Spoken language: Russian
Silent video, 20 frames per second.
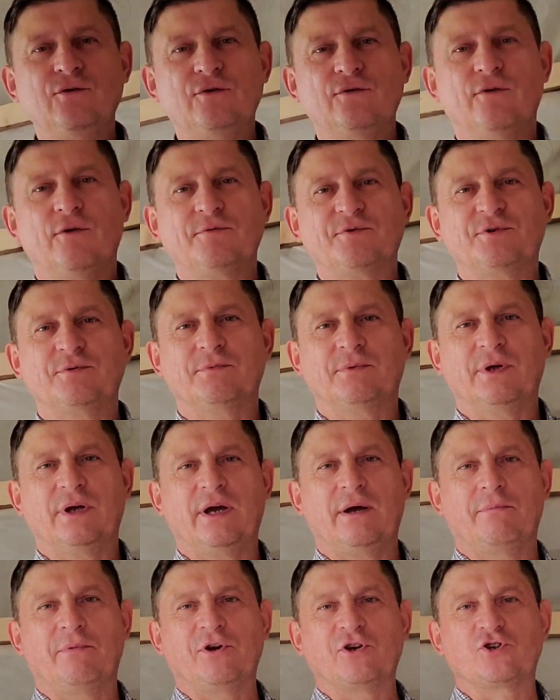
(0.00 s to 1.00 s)
Ну и, в
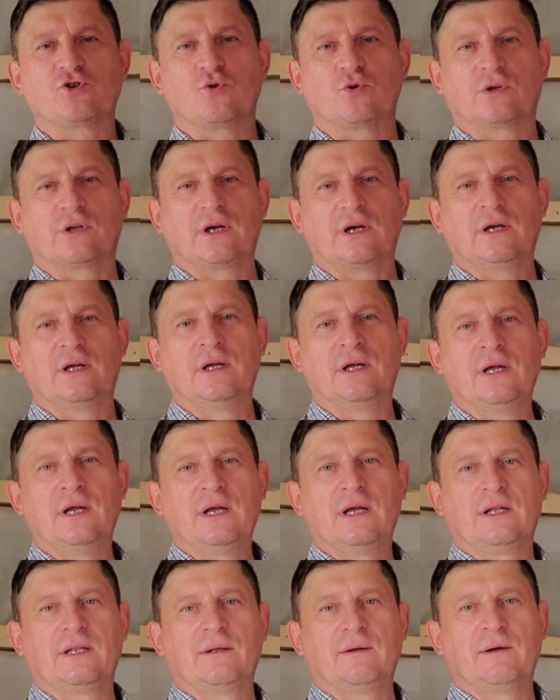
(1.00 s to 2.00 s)
общем-то, и обрешетка
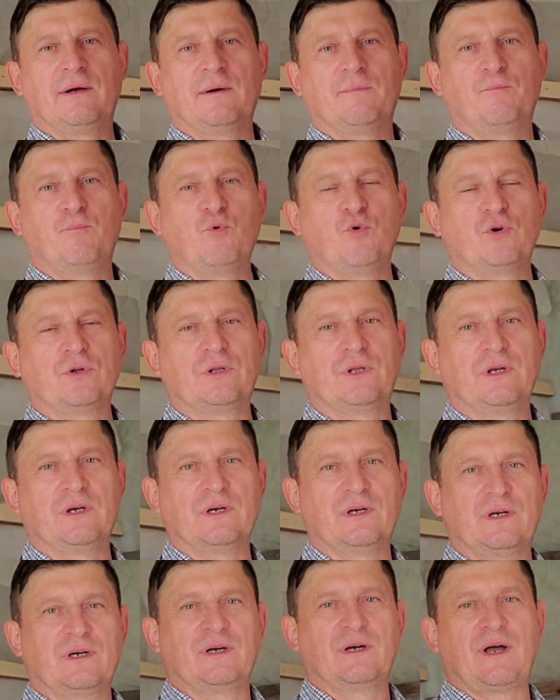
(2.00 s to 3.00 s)
а, под
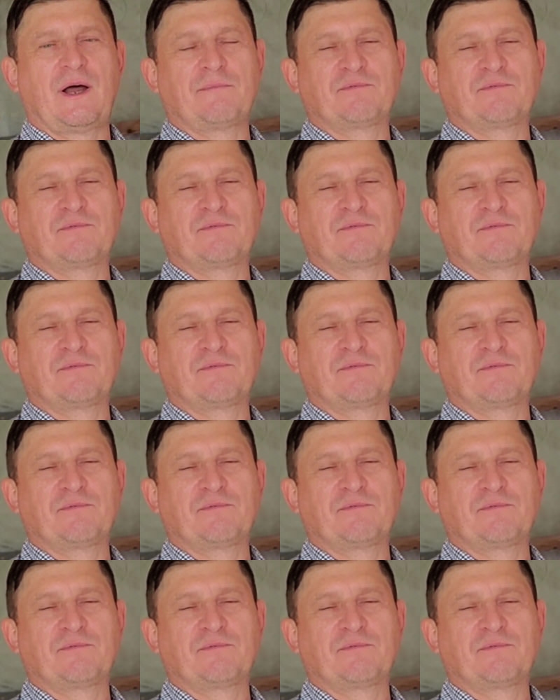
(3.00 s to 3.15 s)
э,